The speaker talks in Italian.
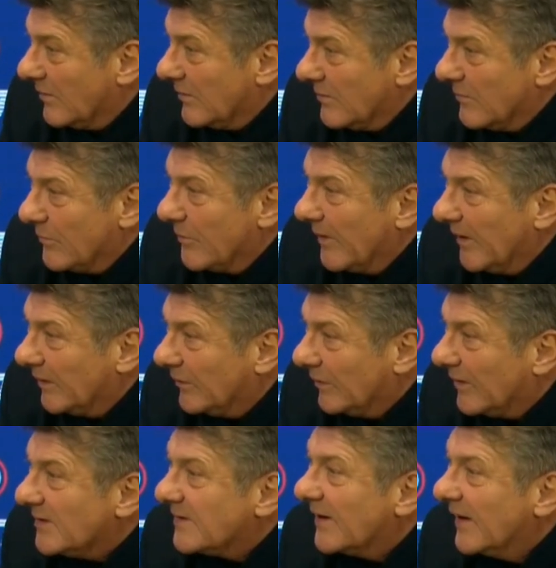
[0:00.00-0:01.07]
un momento
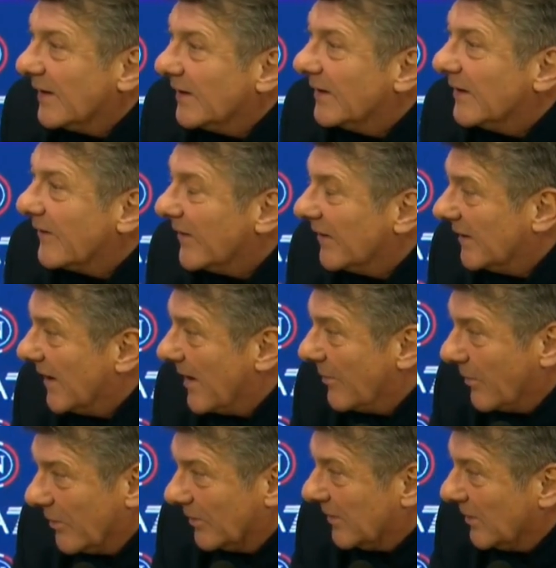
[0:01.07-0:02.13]
che sei davanti alla
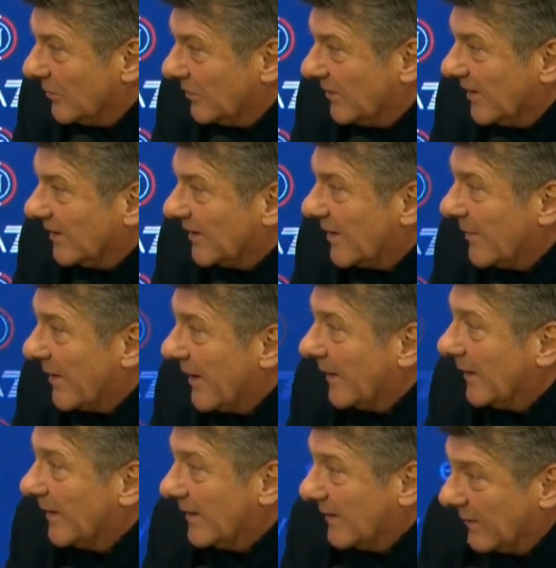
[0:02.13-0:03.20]
porta non ti entra mai.
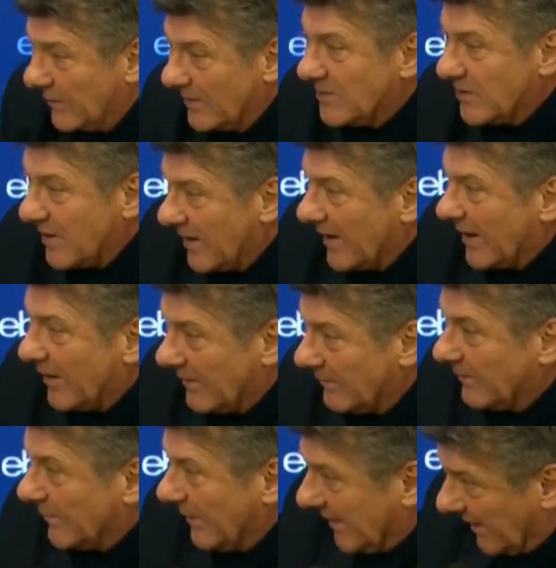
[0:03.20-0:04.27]
E questo era
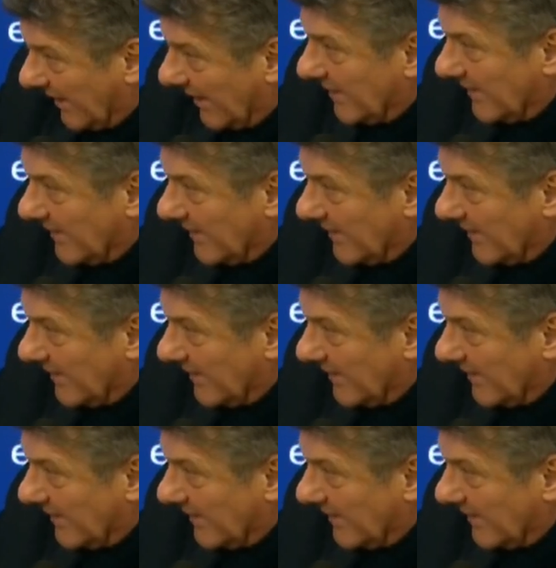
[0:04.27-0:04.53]
perché,